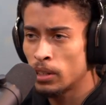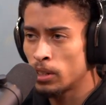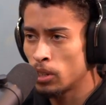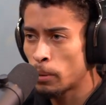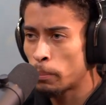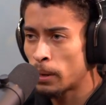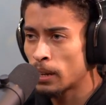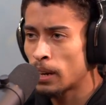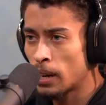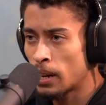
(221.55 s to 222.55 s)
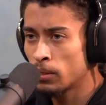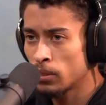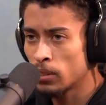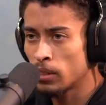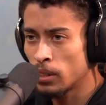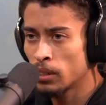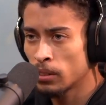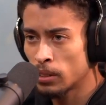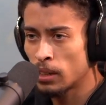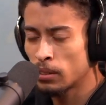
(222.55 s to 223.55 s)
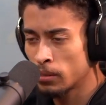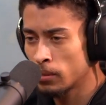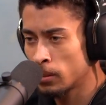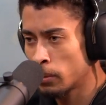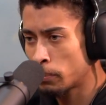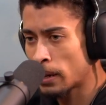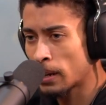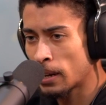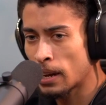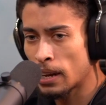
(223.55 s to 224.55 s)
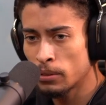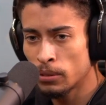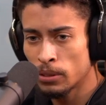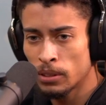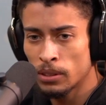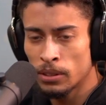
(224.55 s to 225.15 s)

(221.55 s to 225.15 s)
Rima pra caralho Z3, tá? Rima pra caralho.